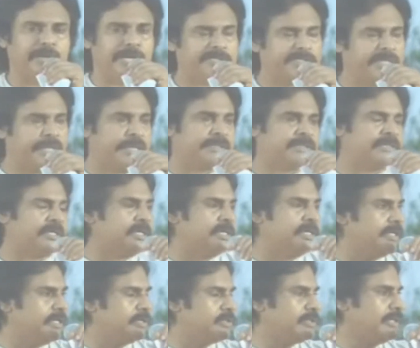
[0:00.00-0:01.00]
పాదయాత్రలు
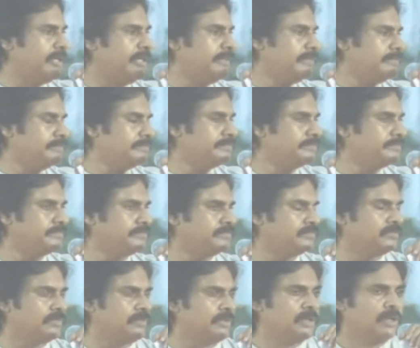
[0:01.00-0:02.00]
చేసి
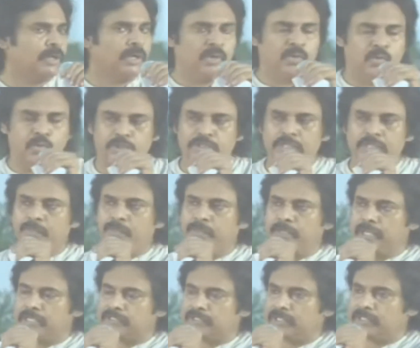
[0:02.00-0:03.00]
ఓదార్పు
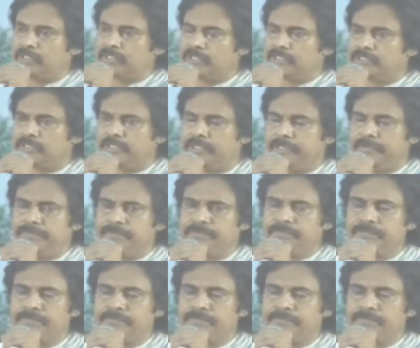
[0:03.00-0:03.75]
యాత్రలు చేసి